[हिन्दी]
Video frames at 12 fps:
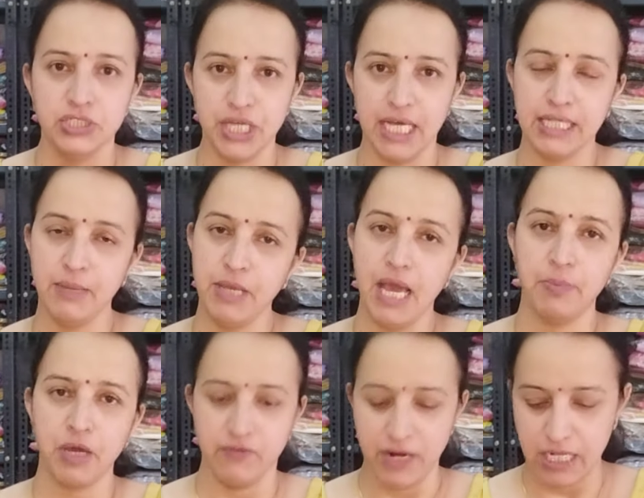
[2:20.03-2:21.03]
ज्यादा भी
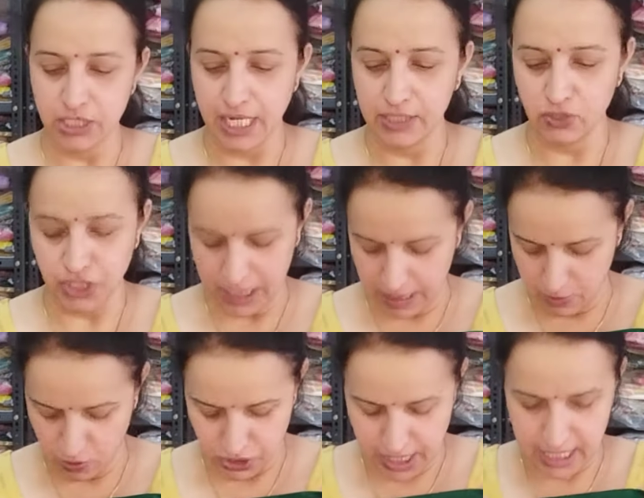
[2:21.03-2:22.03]
आप करवाना चाहें तो ज्यादा
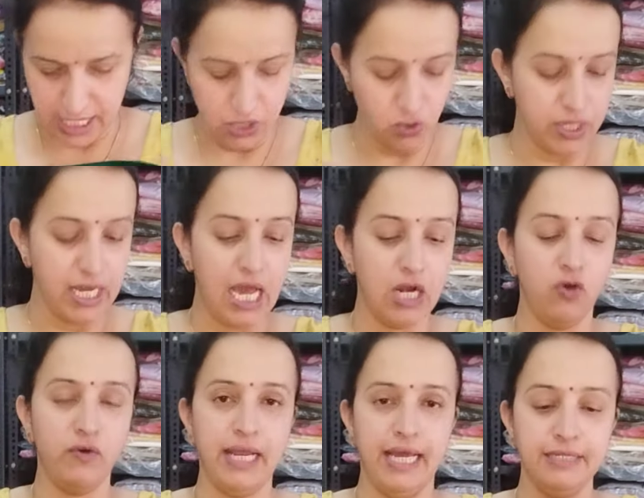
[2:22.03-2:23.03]
भी हो जाएगी क्योंकि ऑल
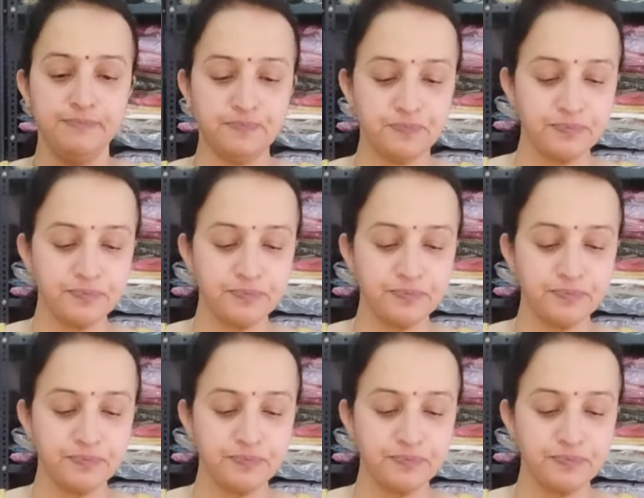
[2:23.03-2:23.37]
ओवर है